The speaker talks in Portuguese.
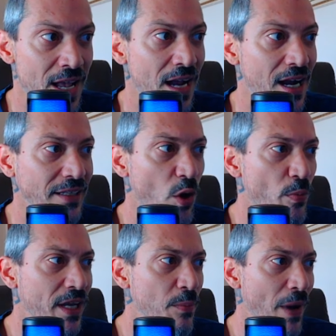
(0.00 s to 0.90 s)
cada uma
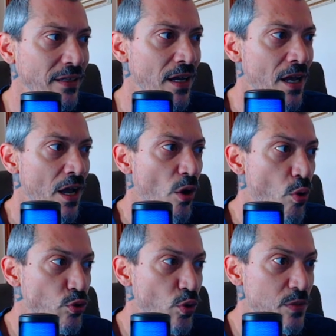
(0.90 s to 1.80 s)
equipada
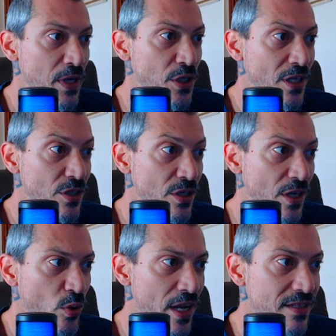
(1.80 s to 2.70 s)
com suas medidas de
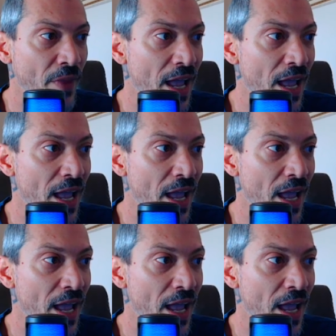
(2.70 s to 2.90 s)
segurança.